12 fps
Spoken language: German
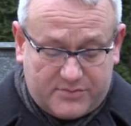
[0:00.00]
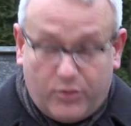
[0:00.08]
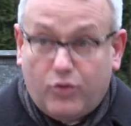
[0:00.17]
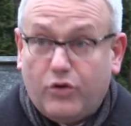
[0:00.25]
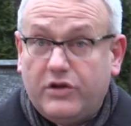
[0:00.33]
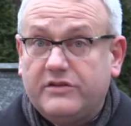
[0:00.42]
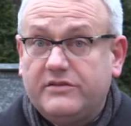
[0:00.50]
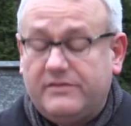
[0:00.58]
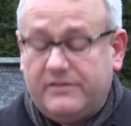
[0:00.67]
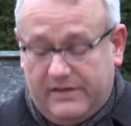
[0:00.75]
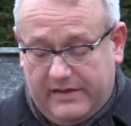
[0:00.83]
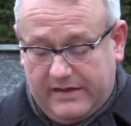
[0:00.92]
Polen,
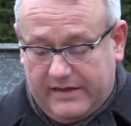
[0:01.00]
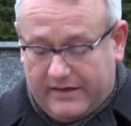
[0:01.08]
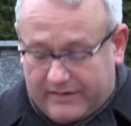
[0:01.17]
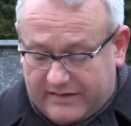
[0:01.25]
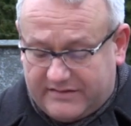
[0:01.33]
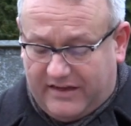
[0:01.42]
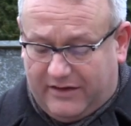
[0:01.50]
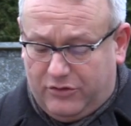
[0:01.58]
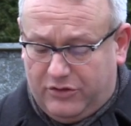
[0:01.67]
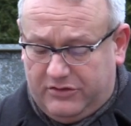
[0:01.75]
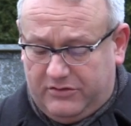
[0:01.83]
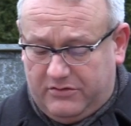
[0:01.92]

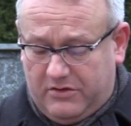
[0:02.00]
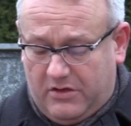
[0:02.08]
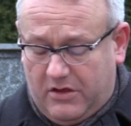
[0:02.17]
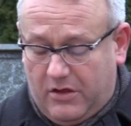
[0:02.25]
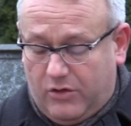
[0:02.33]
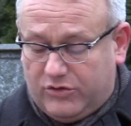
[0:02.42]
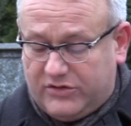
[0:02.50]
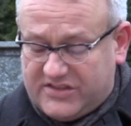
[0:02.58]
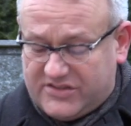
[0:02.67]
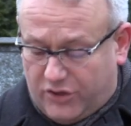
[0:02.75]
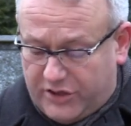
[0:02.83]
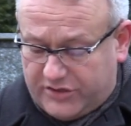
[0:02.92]
Litauen und
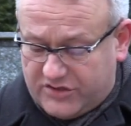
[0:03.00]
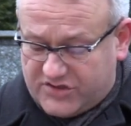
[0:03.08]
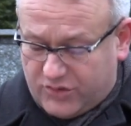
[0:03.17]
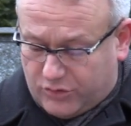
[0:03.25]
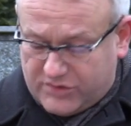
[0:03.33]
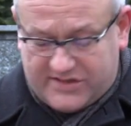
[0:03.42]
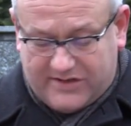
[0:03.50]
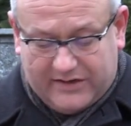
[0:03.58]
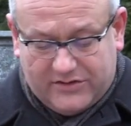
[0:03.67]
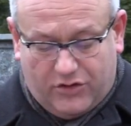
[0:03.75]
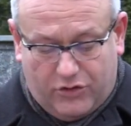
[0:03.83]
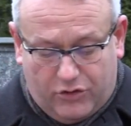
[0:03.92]
das heute zu
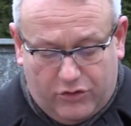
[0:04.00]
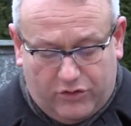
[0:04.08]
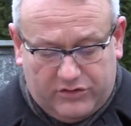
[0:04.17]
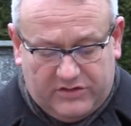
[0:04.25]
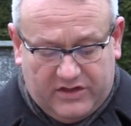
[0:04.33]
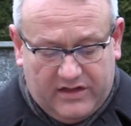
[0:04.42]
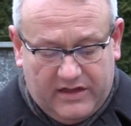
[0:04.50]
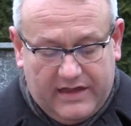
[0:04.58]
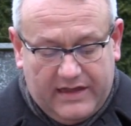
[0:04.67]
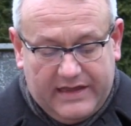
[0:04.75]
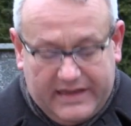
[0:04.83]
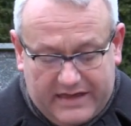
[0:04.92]
Russland gehörende
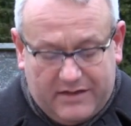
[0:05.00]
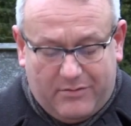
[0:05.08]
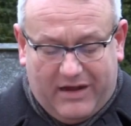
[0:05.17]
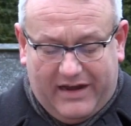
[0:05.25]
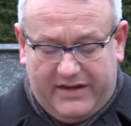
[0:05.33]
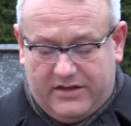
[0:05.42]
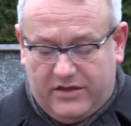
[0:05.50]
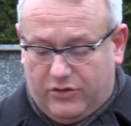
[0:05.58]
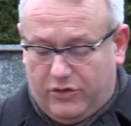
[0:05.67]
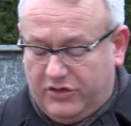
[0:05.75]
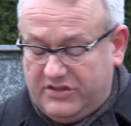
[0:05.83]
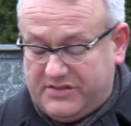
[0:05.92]
ehemalige
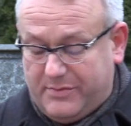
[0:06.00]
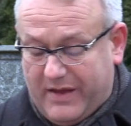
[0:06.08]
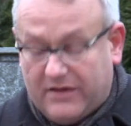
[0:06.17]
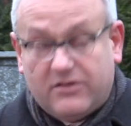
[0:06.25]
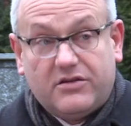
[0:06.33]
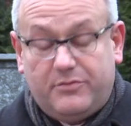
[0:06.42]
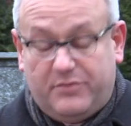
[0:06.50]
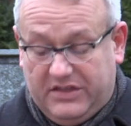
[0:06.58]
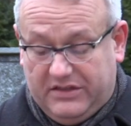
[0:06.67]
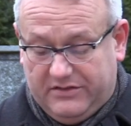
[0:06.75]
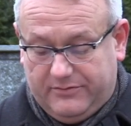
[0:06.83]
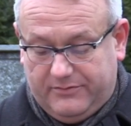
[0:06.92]
Königsberger
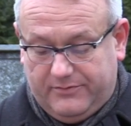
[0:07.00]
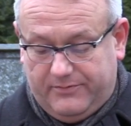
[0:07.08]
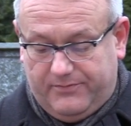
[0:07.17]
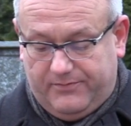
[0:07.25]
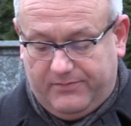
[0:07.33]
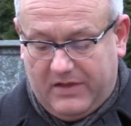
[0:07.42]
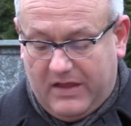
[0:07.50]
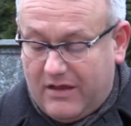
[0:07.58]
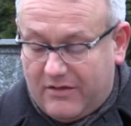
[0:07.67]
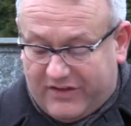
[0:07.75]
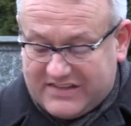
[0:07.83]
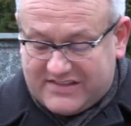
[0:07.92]
Gebiet.
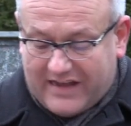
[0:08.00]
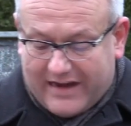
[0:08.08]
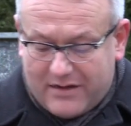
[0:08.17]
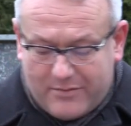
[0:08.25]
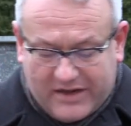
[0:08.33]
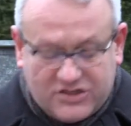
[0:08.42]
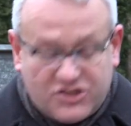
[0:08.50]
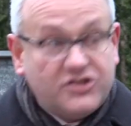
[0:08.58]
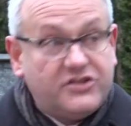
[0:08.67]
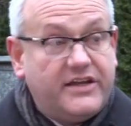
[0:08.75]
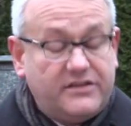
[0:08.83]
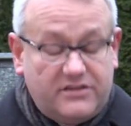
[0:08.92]
Fast alle Menschen,
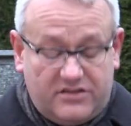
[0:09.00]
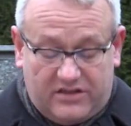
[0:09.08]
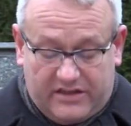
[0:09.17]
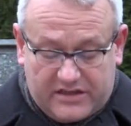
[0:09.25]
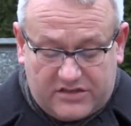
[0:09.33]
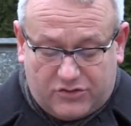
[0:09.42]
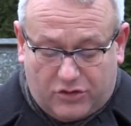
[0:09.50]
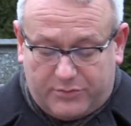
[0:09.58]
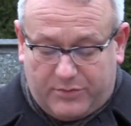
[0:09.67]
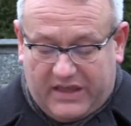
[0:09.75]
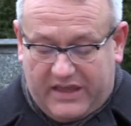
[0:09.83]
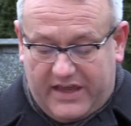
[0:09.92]
denen ich dort
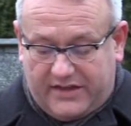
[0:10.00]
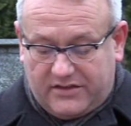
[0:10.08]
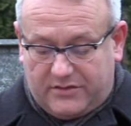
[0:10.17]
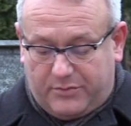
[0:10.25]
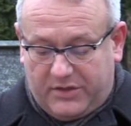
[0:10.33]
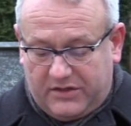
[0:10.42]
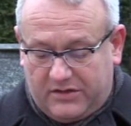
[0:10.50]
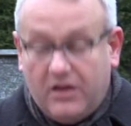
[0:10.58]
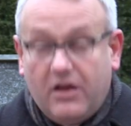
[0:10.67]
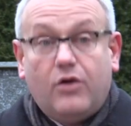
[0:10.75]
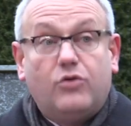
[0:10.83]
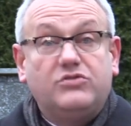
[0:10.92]
begegnet bin
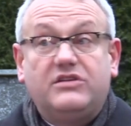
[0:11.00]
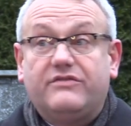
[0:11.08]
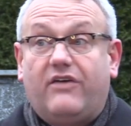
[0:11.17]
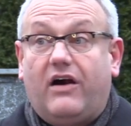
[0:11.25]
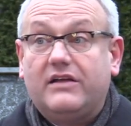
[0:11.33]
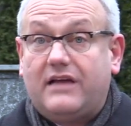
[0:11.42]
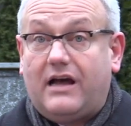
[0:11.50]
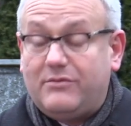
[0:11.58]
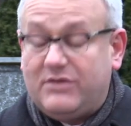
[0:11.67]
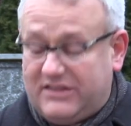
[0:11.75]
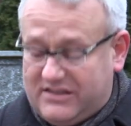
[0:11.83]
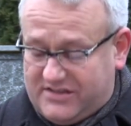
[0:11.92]
und die
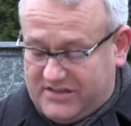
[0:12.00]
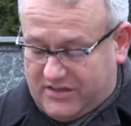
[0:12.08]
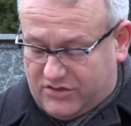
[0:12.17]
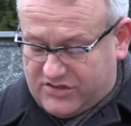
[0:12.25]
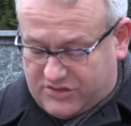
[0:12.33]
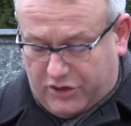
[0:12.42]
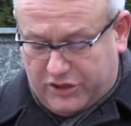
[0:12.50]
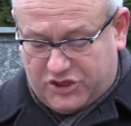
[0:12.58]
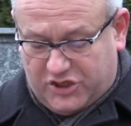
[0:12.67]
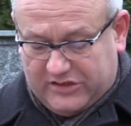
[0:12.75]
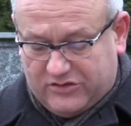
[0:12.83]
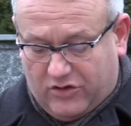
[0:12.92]
wahrnahmen, dass ich aus
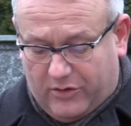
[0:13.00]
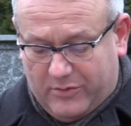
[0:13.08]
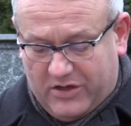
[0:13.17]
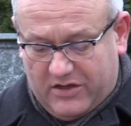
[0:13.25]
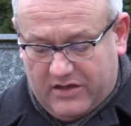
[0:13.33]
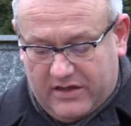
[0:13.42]
Deutschland komme,